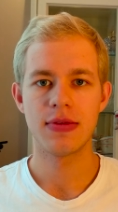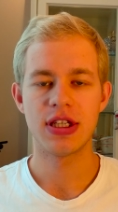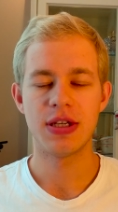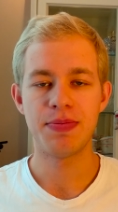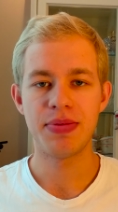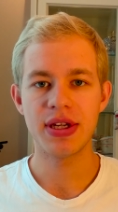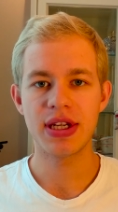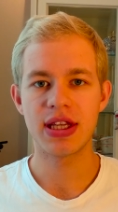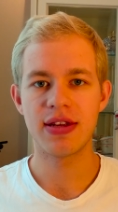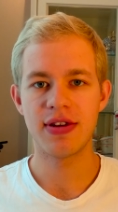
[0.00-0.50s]

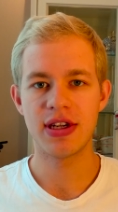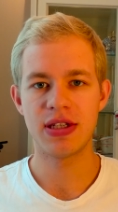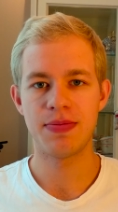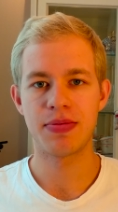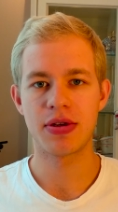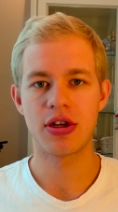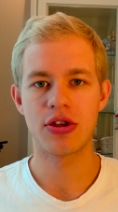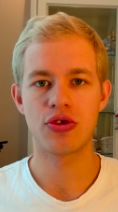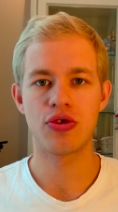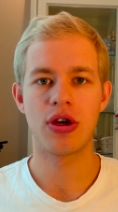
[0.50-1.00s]
Теперь давайте
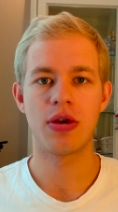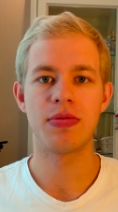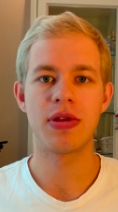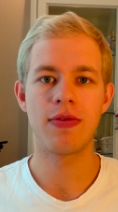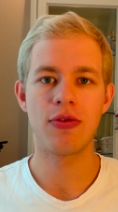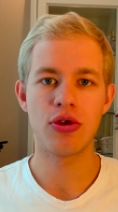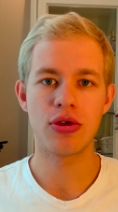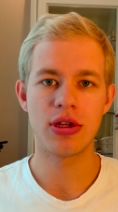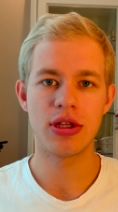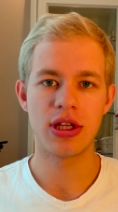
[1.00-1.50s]
покажу
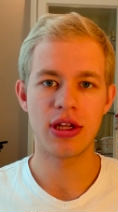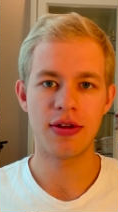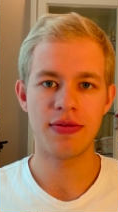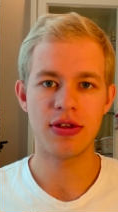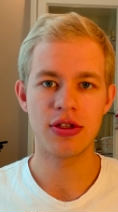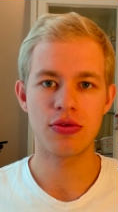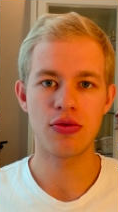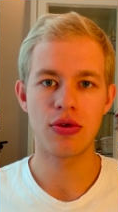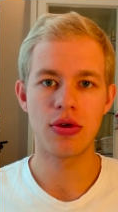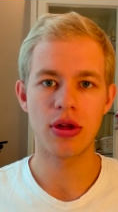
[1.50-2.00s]
обновленный
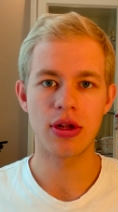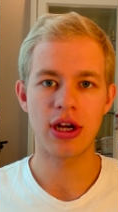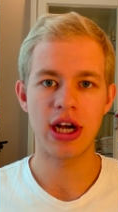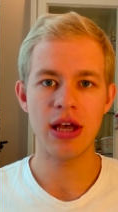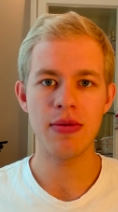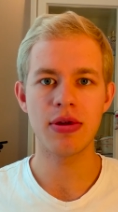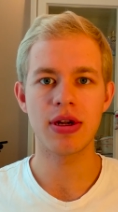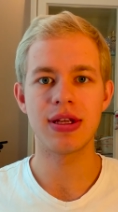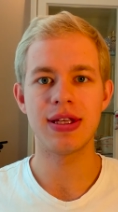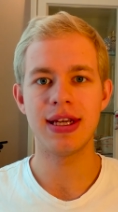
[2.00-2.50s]
интерфейс Google
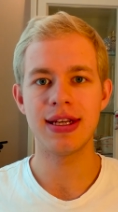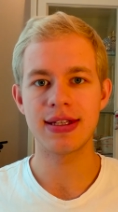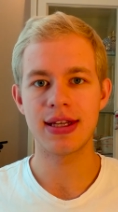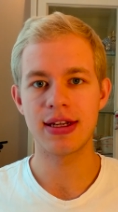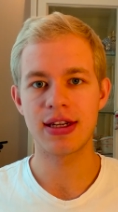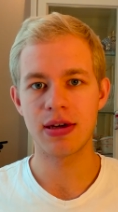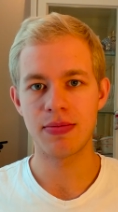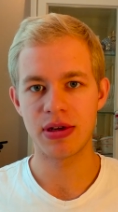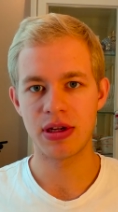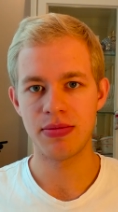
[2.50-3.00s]
камеры,
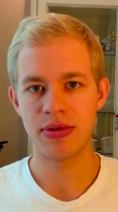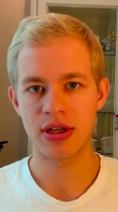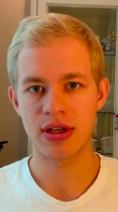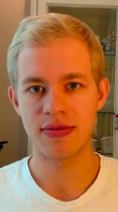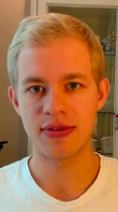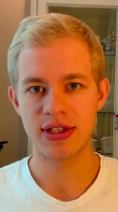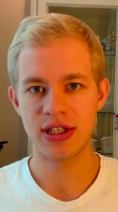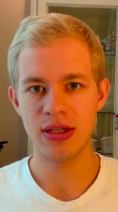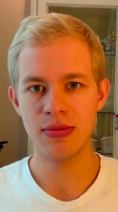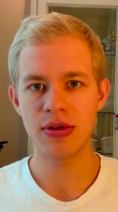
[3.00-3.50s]
несколько
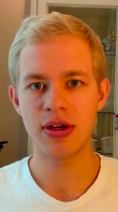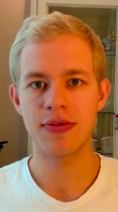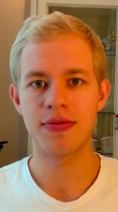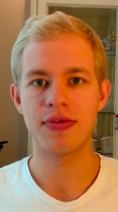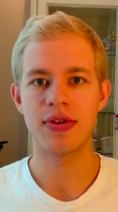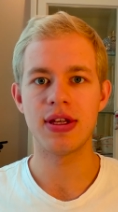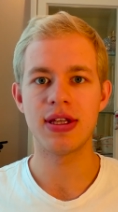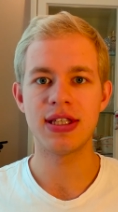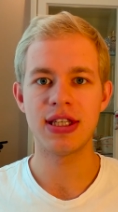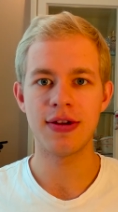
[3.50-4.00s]
примеров снимков
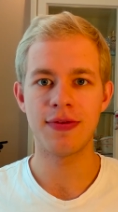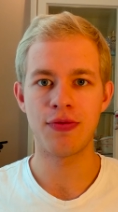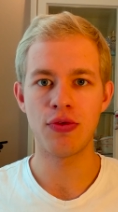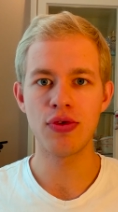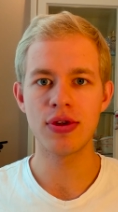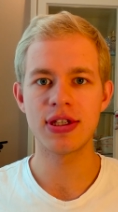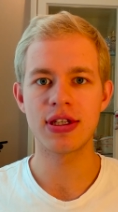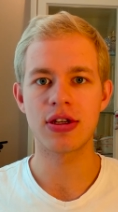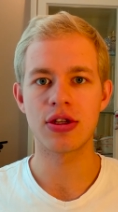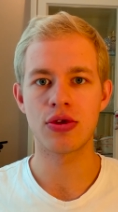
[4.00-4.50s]
и те
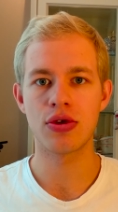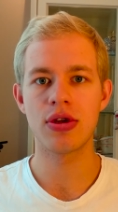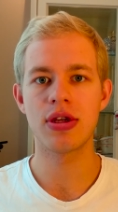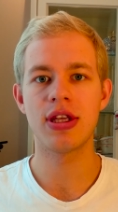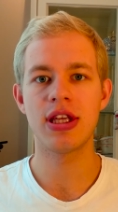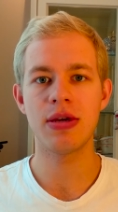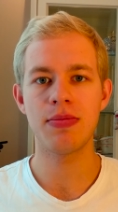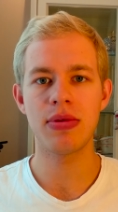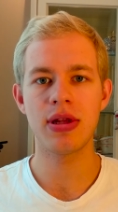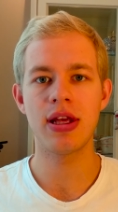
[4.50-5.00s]
функции, которые
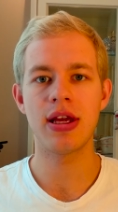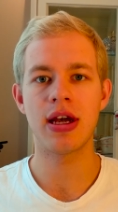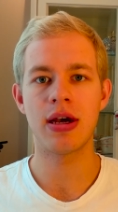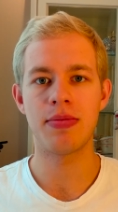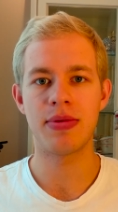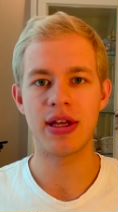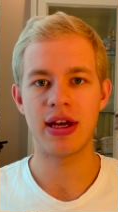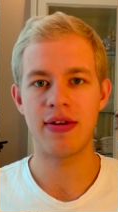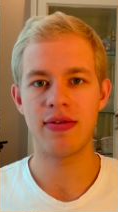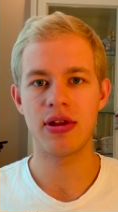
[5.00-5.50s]
не были
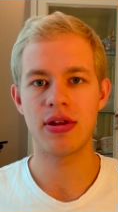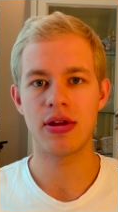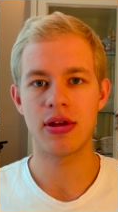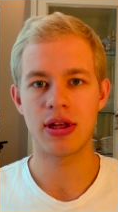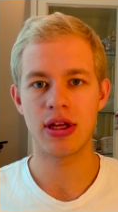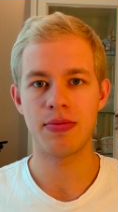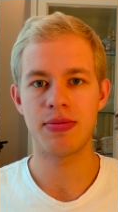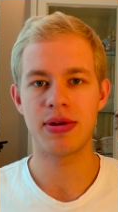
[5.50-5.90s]
объявлены на